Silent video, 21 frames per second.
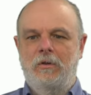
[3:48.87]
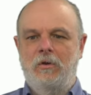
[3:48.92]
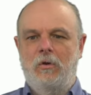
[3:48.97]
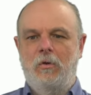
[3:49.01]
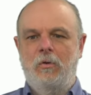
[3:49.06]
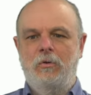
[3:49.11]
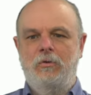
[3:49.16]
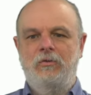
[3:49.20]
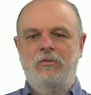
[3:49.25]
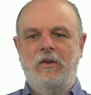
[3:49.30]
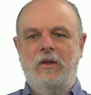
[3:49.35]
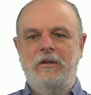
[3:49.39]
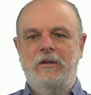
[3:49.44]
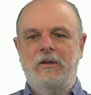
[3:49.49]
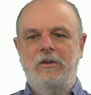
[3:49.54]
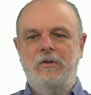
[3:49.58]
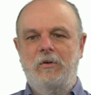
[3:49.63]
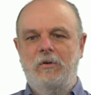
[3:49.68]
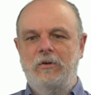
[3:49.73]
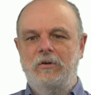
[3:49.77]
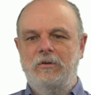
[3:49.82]
大きさに
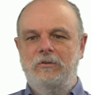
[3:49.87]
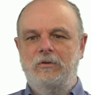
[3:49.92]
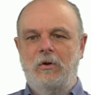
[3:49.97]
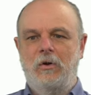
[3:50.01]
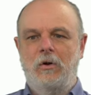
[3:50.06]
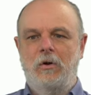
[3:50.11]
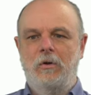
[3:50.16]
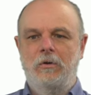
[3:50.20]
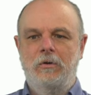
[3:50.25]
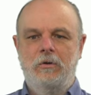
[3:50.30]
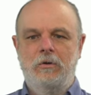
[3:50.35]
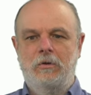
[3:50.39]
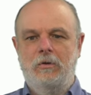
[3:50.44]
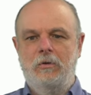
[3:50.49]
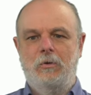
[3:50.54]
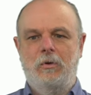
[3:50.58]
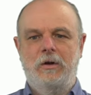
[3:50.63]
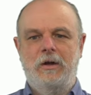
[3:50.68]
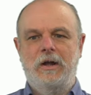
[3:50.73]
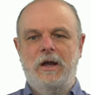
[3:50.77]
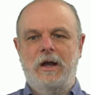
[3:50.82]
よると
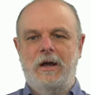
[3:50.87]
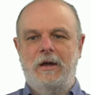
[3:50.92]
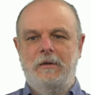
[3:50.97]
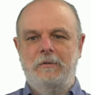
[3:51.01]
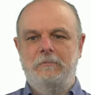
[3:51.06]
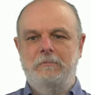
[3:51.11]
これが、